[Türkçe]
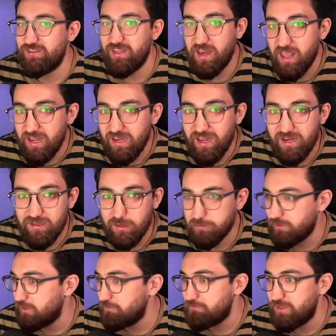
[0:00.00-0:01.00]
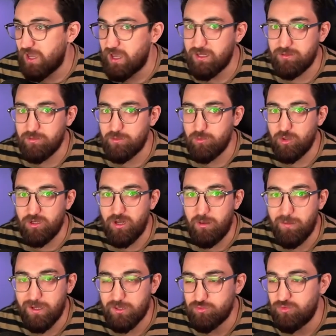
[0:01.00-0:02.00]
deneyler yapılan bir yer gibi böyle
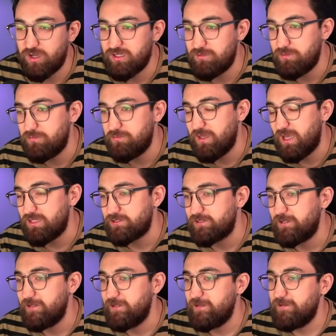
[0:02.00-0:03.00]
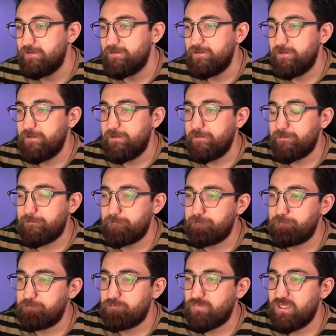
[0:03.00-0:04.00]
laboratuvar gibi bir yer.
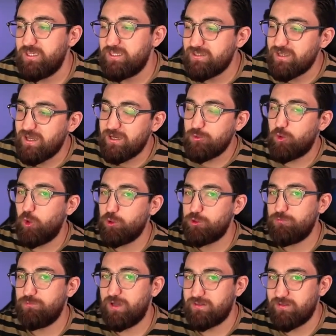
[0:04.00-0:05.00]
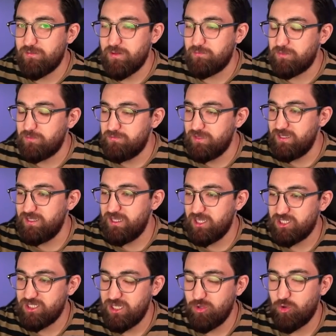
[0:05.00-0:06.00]
İki tane koltuk var tamam mı? Biri
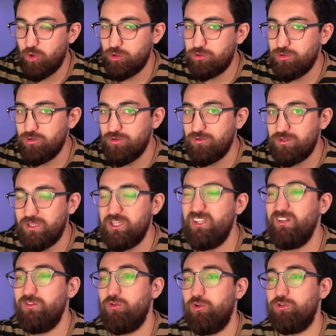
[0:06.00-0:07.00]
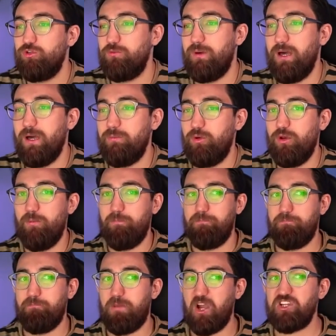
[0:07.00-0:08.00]
yeşil koltuk. Yeşil koltuk baya böyle
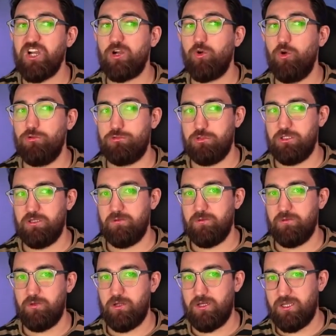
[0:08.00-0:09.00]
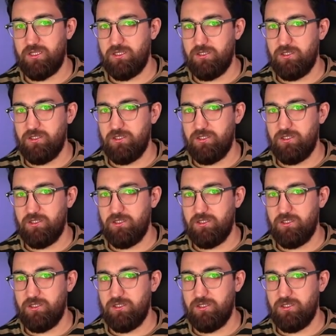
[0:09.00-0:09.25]
paşa koltuğu gibi böyle.